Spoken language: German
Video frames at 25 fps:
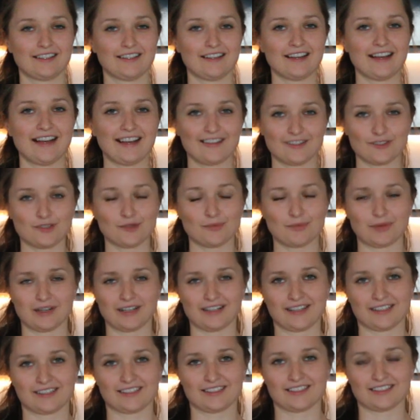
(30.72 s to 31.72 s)

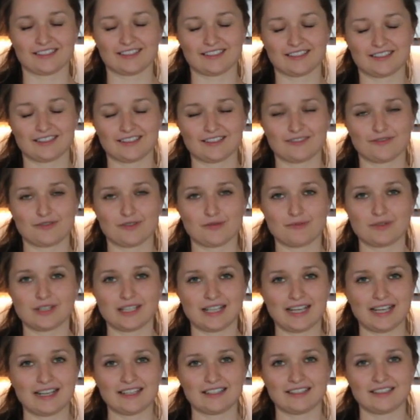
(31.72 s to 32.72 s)
anzubraten. Das ist für
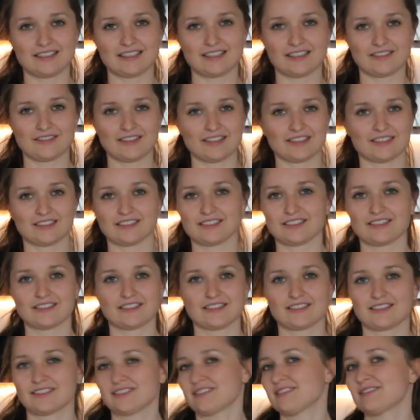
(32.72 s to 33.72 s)
mich echt, ich weiß nicht, das
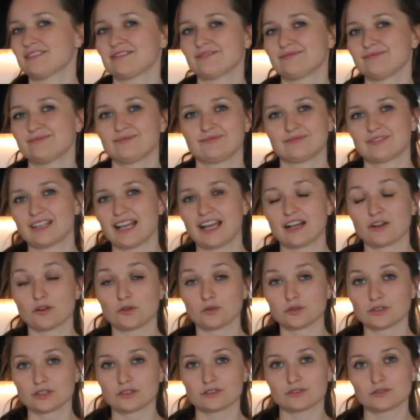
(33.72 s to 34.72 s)
ist ein
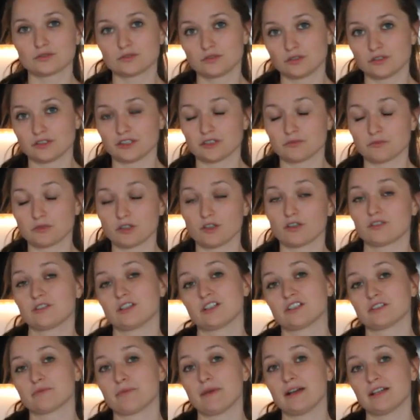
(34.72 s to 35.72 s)
rotes Tuch und ich muss auch
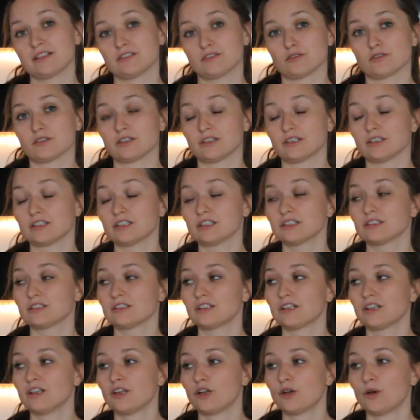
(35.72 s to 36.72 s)
sagen, es macht es auch gar nicht.
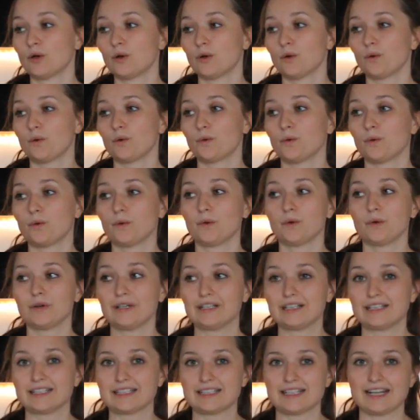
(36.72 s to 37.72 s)

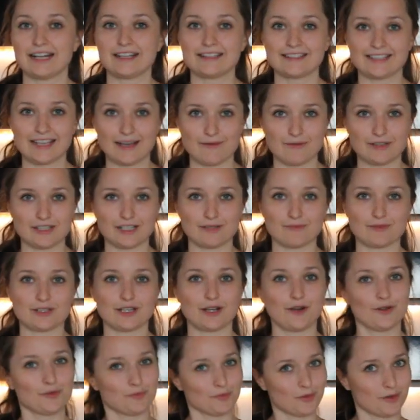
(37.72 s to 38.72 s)
Und jetzt habe ich
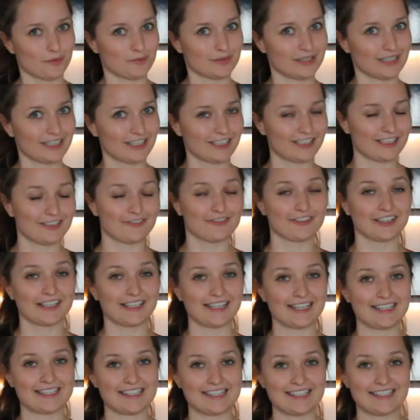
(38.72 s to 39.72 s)
nämlich ausprobiert, die
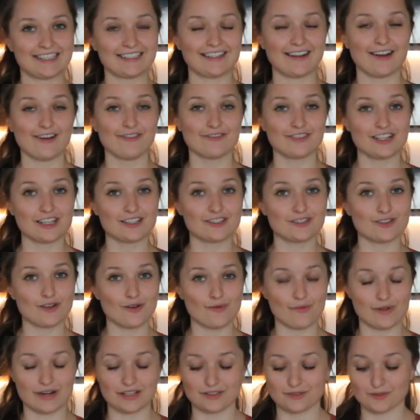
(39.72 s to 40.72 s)
Frikadellen auf der
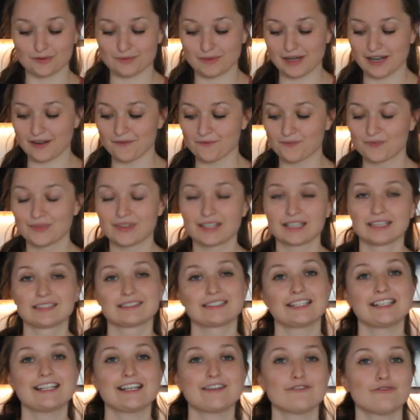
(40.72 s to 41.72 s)
Stoneware zu machen.
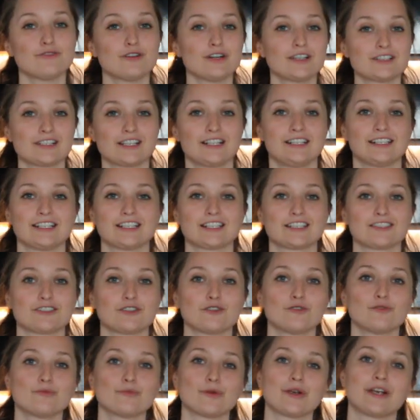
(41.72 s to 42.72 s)
Denn der Vorteil der
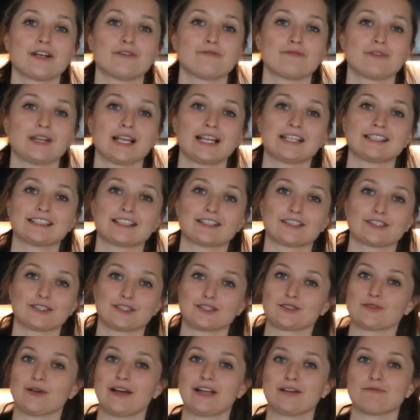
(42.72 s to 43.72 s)
Stoneware im
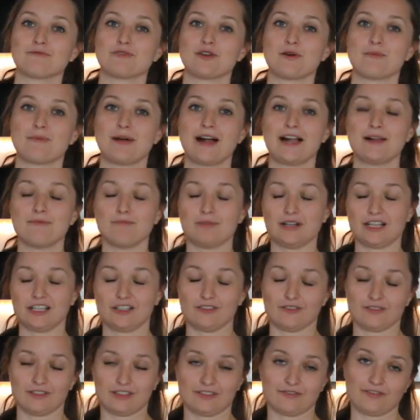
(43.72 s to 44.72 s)
Gegensatz zu einem normalen Blech
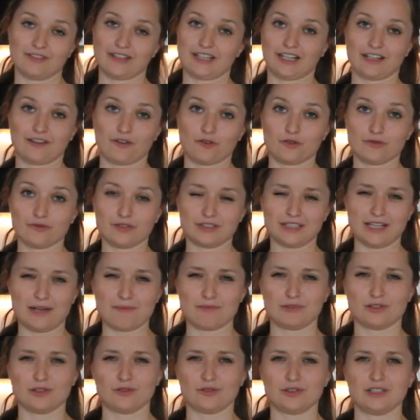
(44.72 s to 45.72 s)
und der Grund,
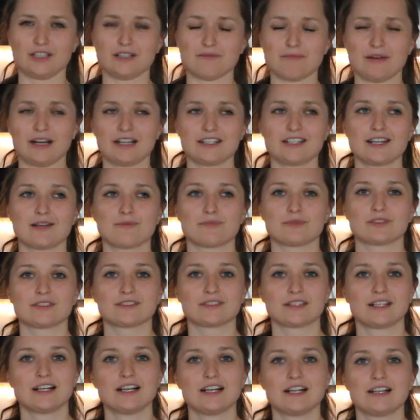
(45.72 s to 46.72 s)
weshalb ich es auch nie gemacht habe, ist,
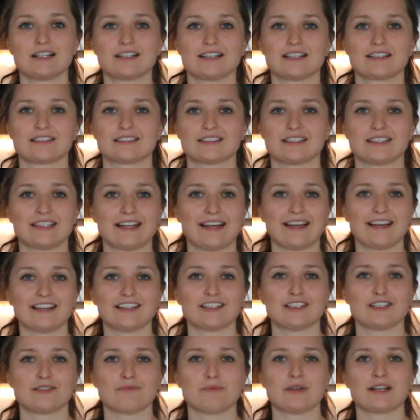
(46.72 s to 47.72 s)
dass ich
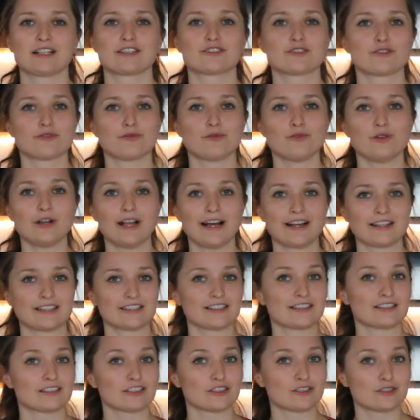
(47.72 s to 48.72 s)
eigentlich immer das Gefühl hatte,
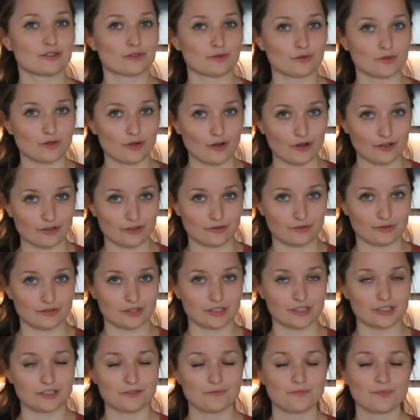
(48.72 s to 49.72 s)
dass es zu trocken
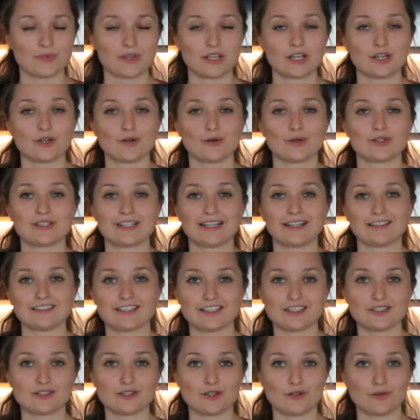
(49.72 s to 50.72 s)
wird. Und dank
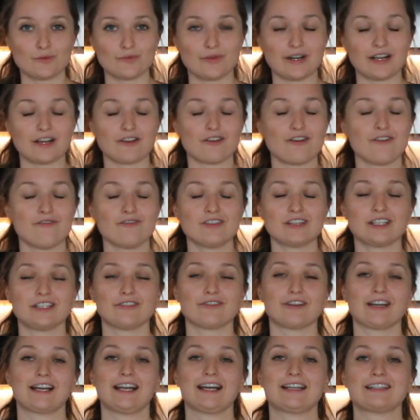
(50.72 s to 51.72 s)
der Stoneware können wir die
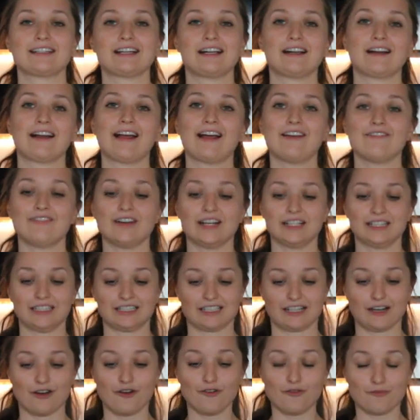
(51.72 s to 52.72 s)
Frikadellen einfach hier
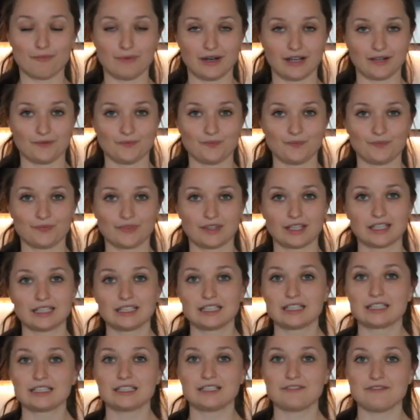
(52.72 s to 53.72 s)
drauf machen.
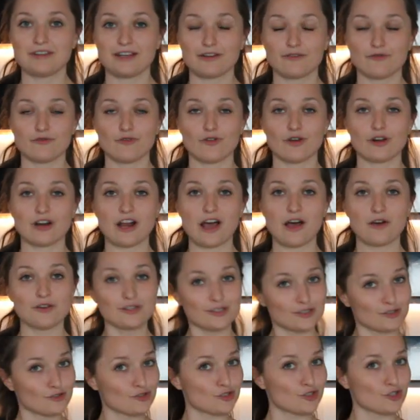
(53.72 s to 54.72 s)
Die werden von
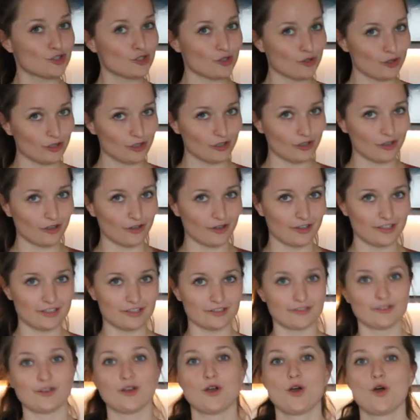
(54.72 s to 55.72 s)
außen schön
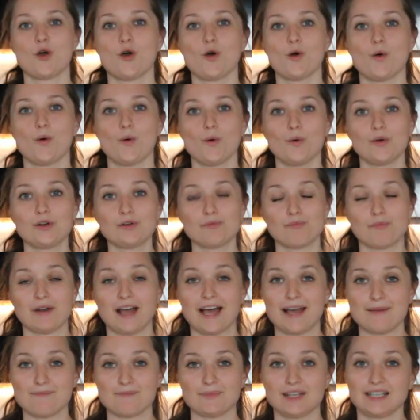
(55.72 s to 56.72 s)
kross und
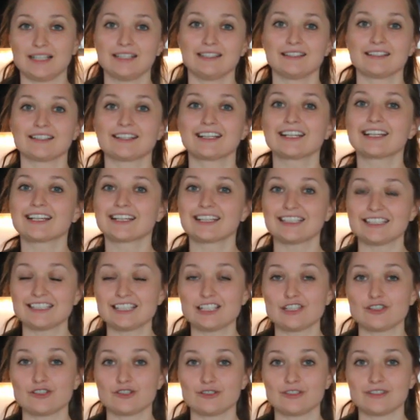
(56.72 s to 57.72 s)
bleiben innen drin
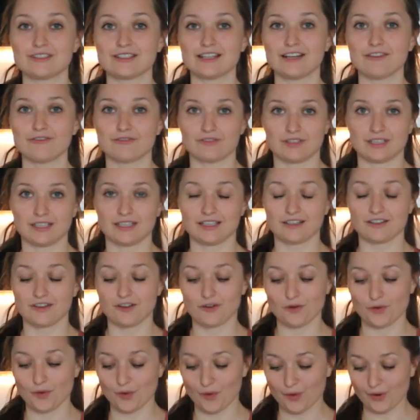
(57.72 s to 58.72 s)
richtig schön saftig.
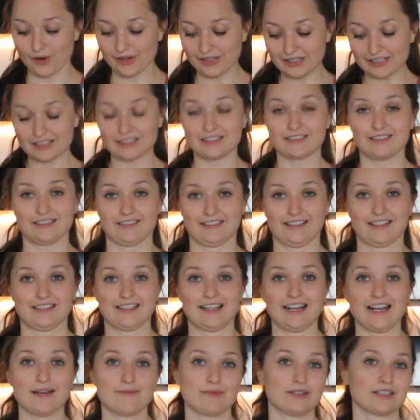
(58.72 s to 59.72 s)
Und das
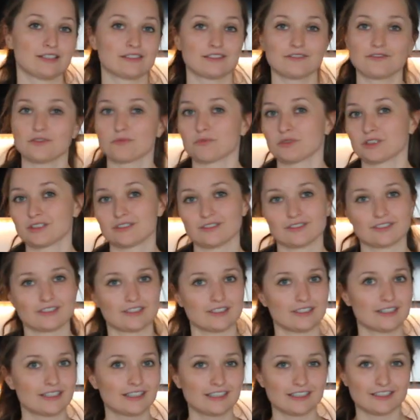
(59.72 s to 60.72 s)
Allerbeste, wir müssen es
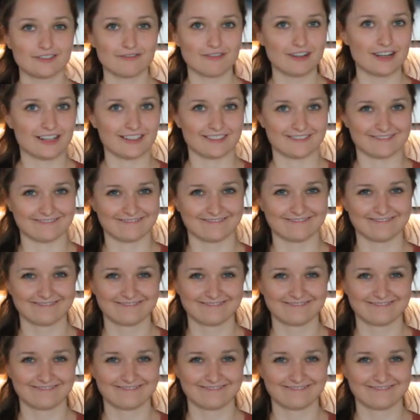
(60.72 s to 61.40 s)
nicht wenden.